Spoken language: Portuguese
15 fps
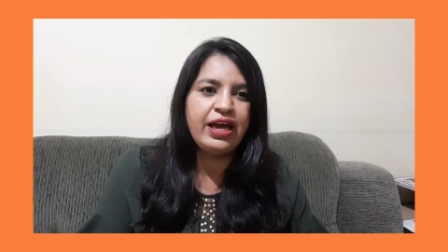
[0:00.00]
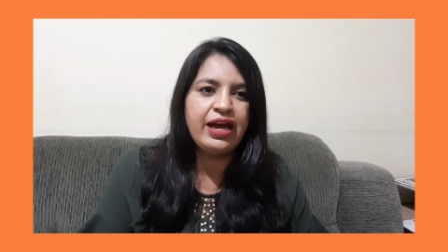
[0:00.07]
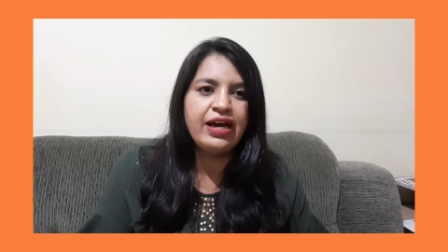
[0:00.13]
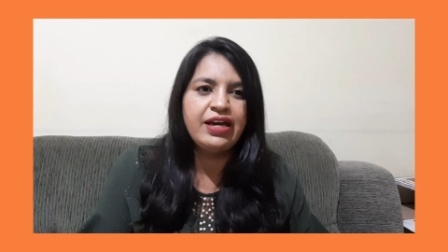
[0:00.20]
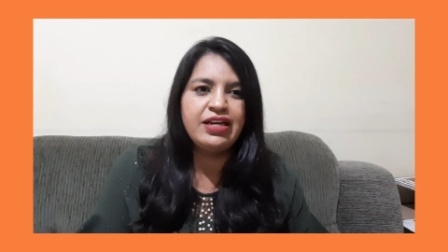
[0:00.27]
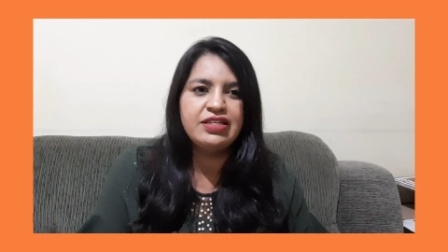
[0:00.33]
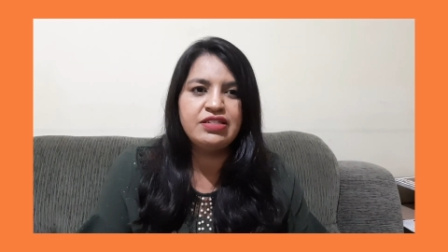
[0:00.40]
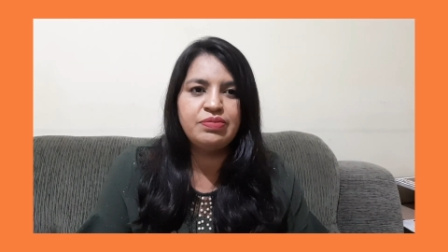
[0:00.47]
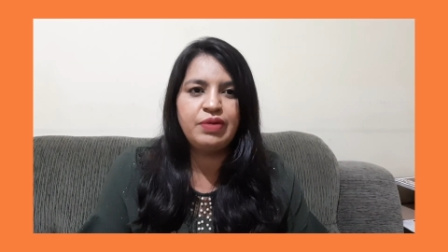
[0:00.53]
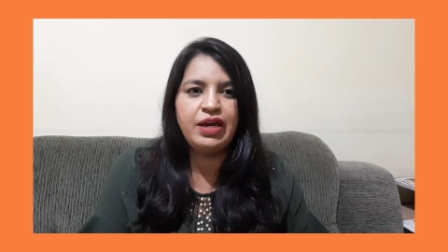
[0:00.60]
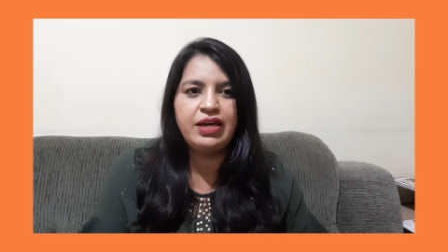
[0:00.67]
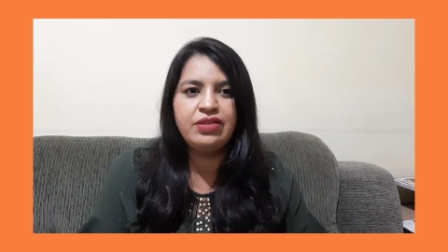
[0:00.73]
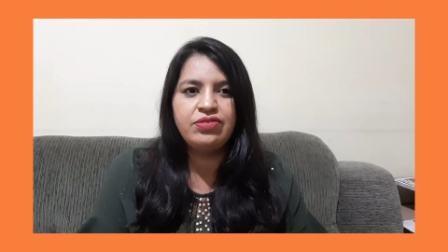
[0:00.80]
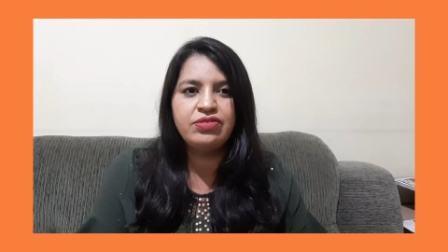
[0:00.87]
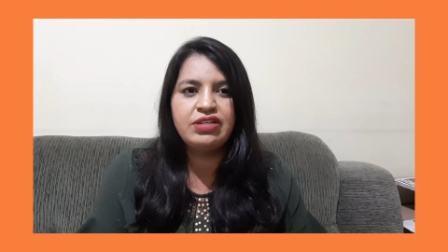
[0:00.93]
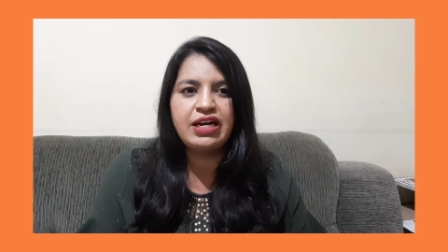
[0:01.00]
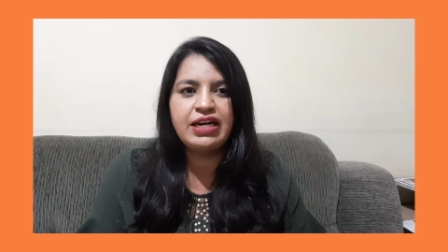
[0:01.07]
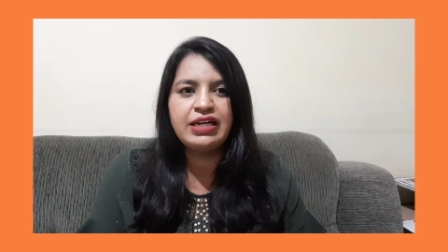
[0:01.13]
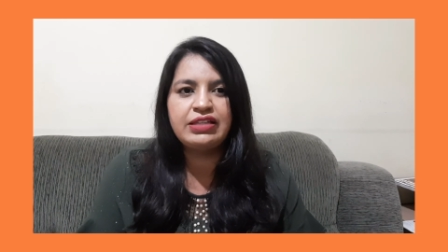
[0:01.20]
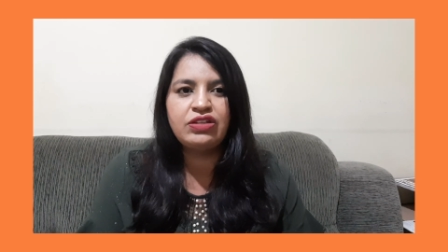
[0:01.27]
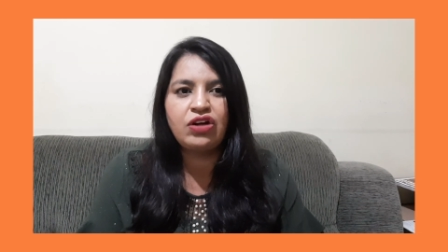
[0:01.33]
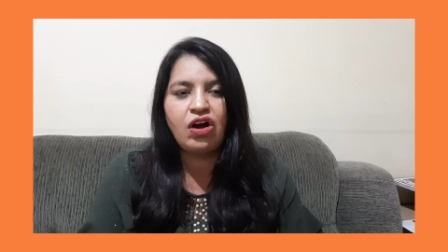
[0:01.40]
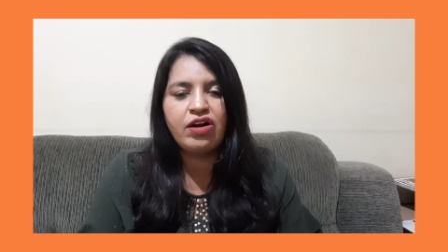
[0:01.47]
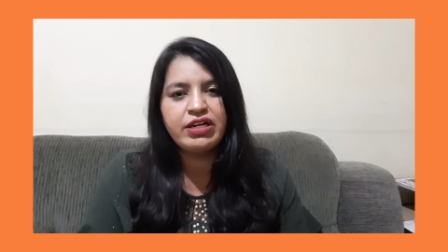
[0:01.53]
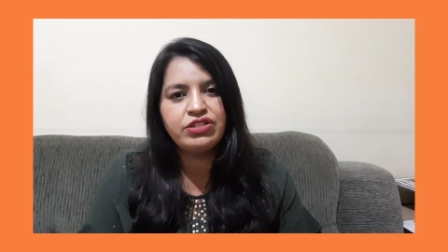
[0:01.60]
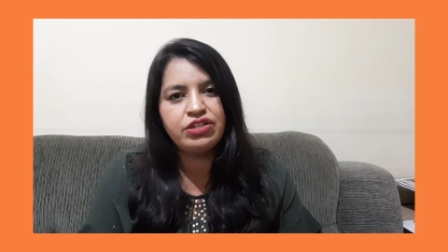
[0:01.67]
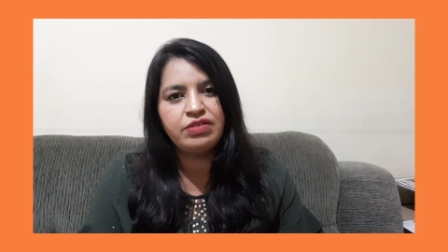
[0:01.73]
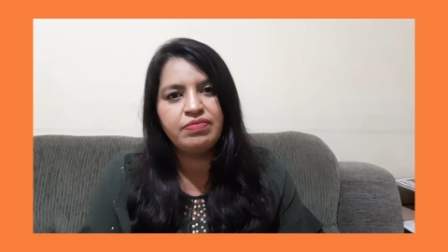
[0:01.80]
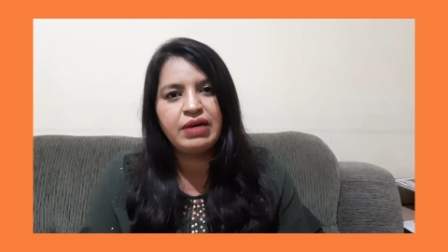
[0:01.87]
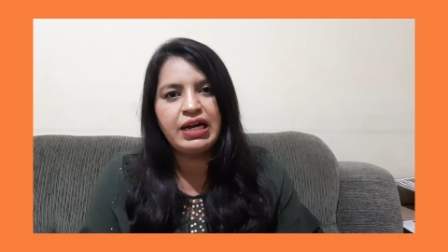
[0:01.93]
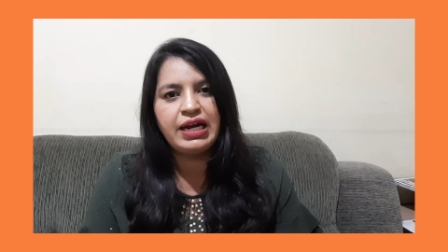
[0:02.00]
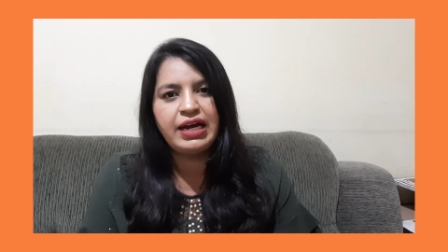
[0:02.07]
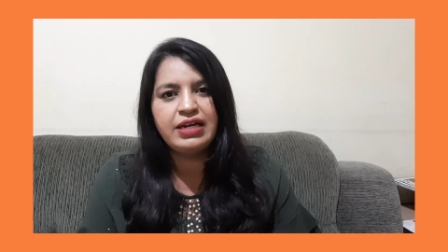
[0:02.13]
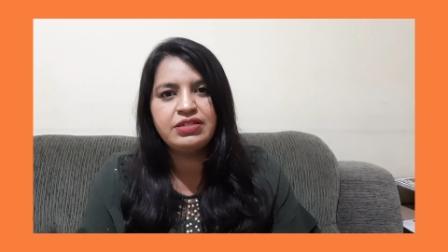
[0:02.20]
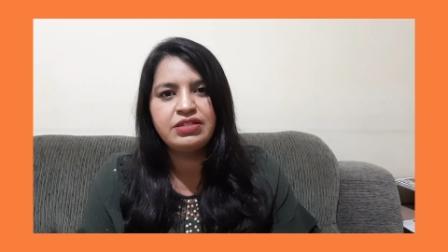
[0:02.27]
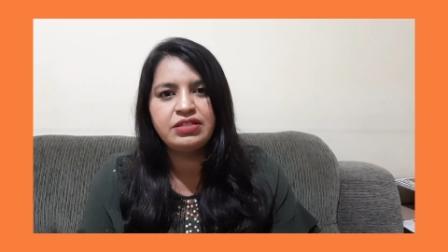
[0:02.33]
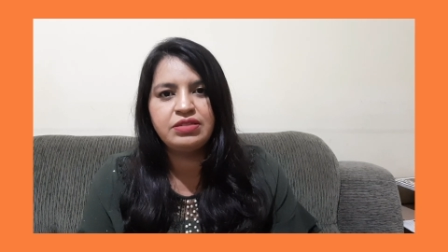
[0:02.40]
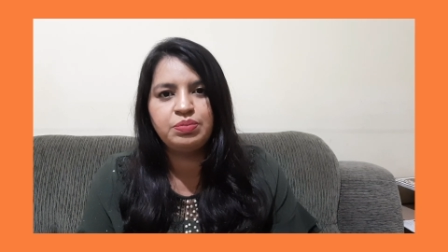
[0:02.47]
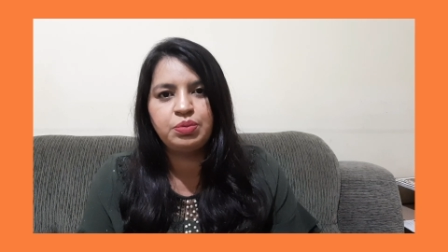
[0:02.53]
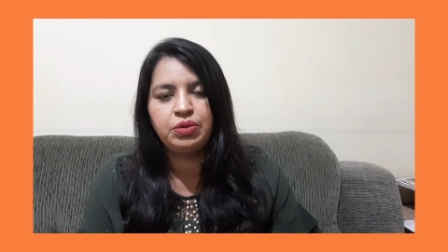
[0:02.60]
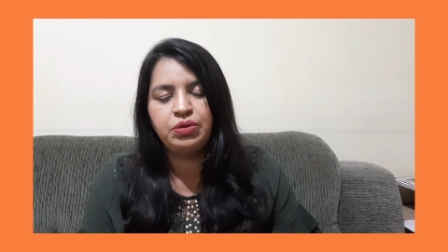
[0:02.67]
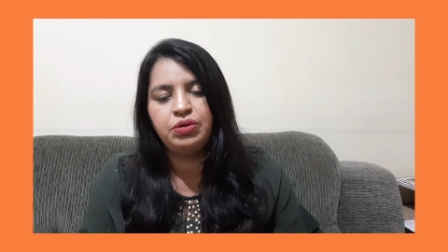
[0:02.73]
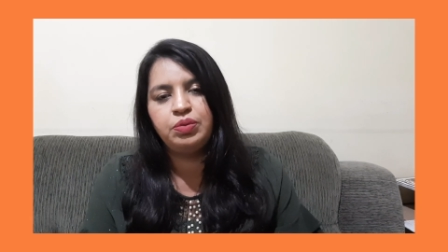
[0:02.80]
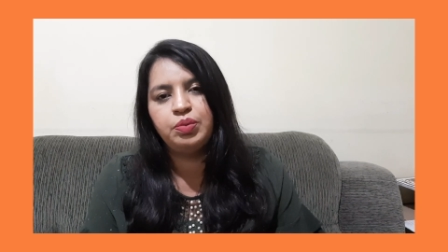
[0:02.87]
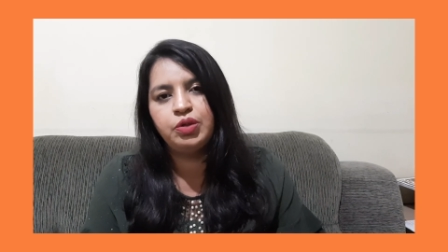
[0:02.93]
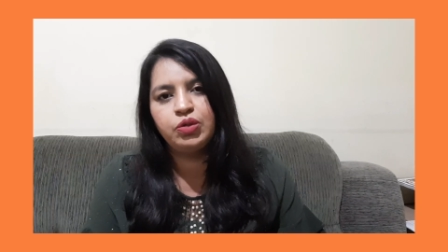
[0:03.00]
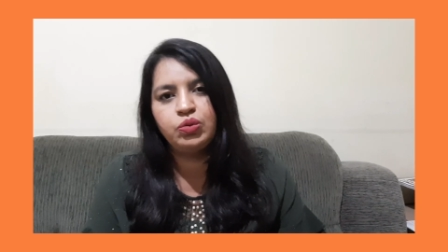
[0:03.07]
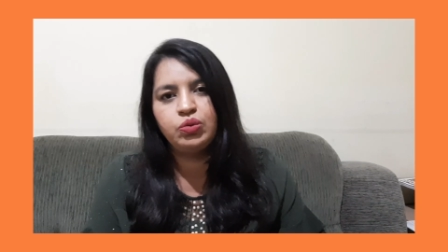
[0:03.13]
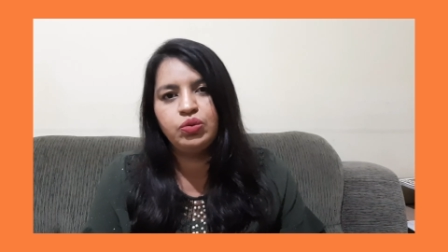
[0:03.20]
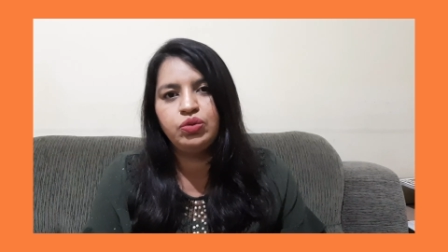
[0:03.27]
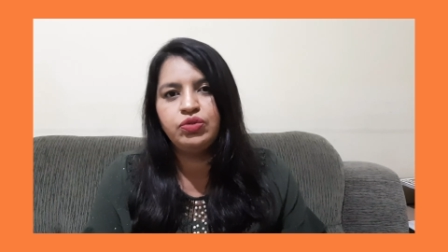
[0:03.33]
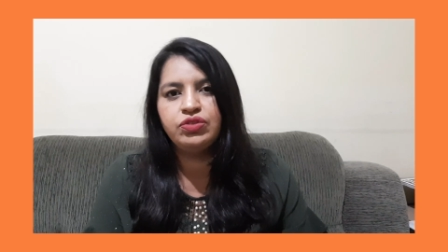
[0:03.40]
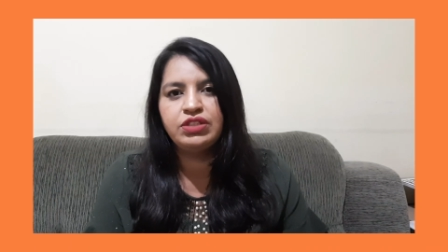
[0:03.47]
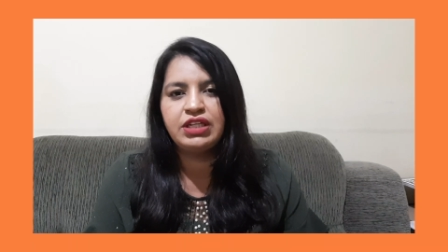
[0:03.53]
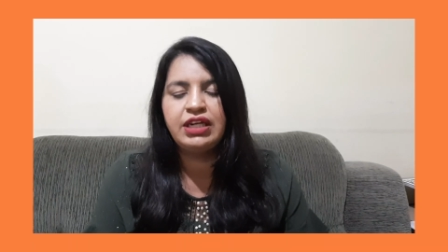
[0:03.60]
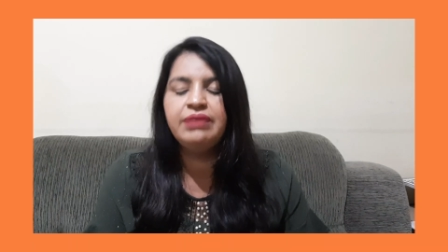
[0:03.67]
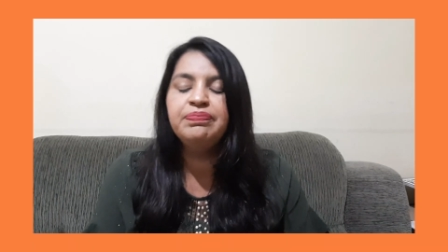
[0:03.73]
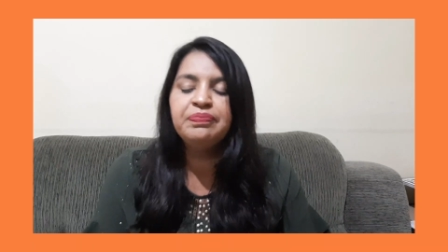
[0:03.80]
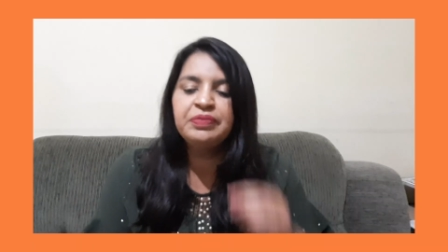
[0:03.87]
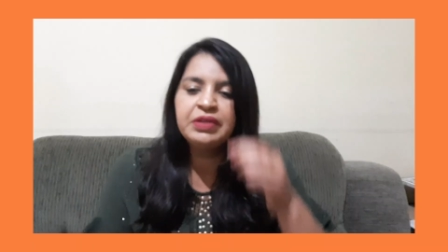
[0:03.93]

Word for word: a respeito da troca de embalagens por produtos, né,